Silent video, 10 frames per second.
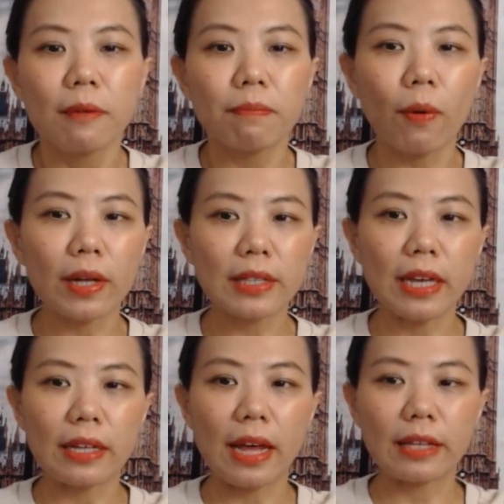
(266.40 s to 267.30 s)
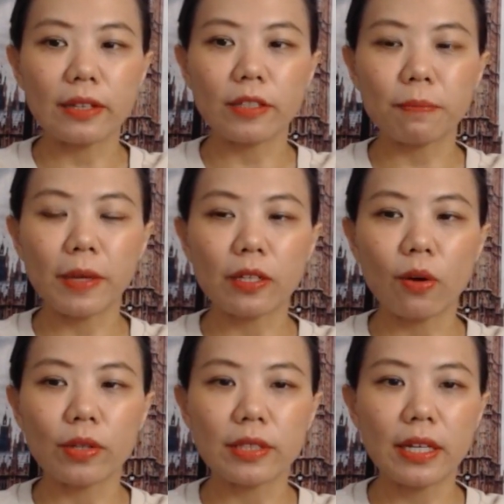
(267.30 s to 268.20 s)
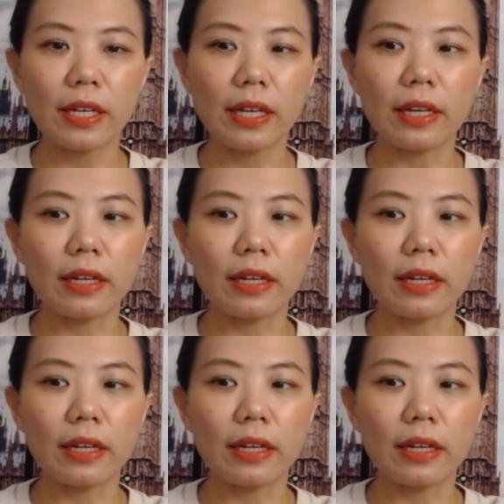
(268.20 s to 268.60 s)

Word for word: ปกติเนี่ยจอยจะเป็นคนที่